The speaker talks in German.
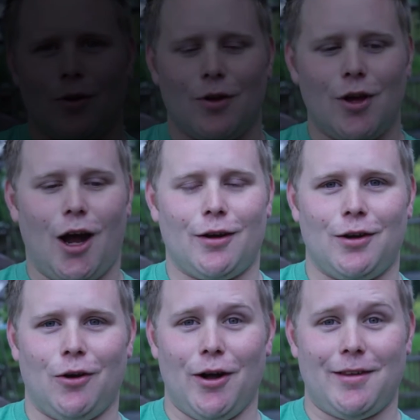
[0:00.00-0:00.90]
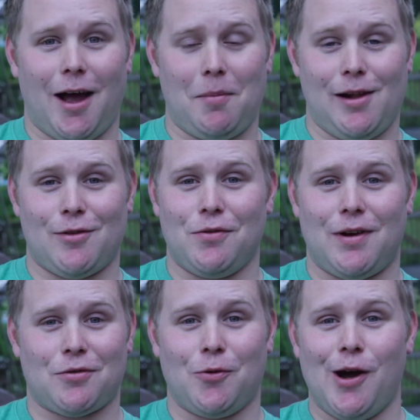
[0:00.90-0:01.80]
Ja, die Leute haben halt
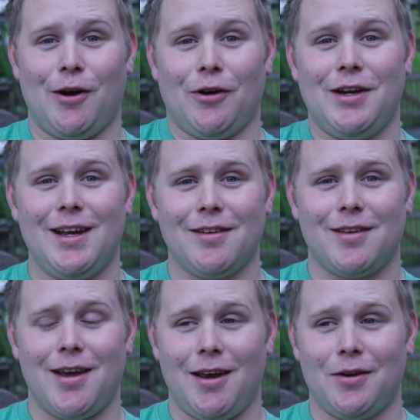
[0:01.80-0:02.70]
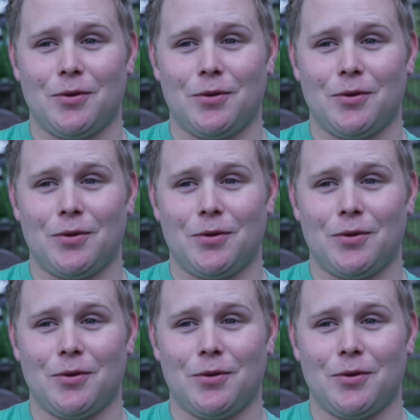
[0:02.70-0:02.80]
sowas vorher noch nie gesehen